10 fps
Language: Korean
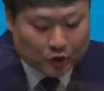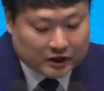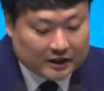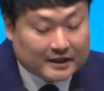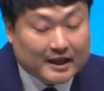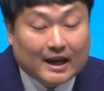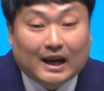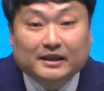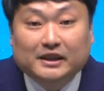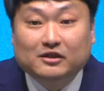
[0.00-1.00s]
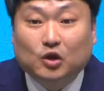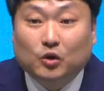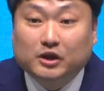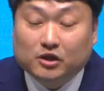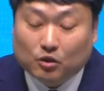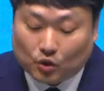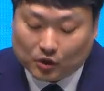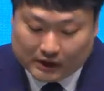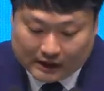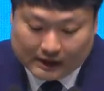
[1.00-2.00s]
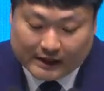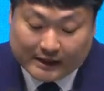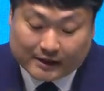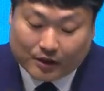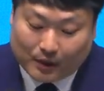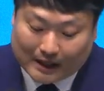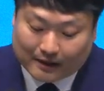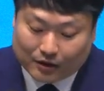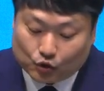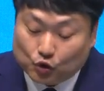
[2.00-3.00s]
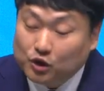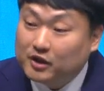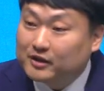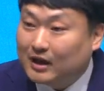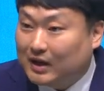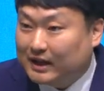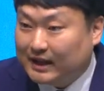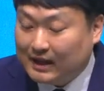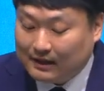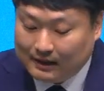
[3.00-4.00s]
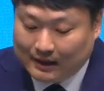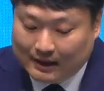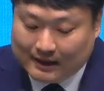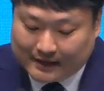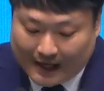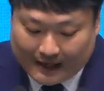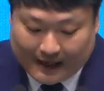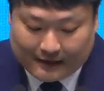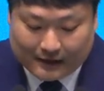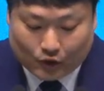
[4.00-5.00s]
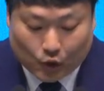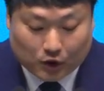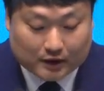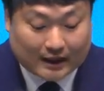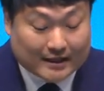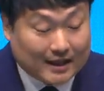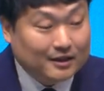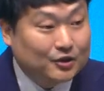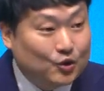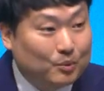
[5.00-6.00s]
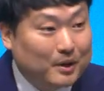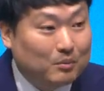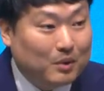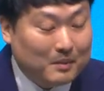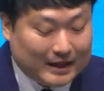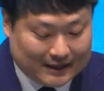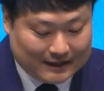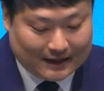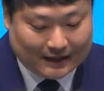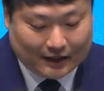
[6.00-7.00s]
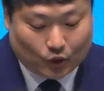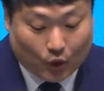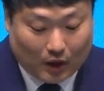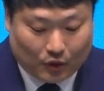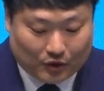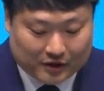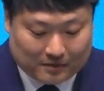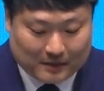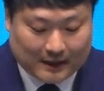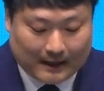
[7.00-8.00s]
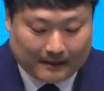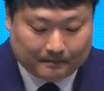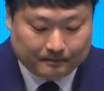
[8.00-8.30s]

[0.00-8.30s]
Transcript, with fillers: 실제가 아닌 정기적으로 늘 있어 왔던 훈련 상황이라 사이렌은 곧 잦아들고 평범한 일상이 돌아올 것입니다.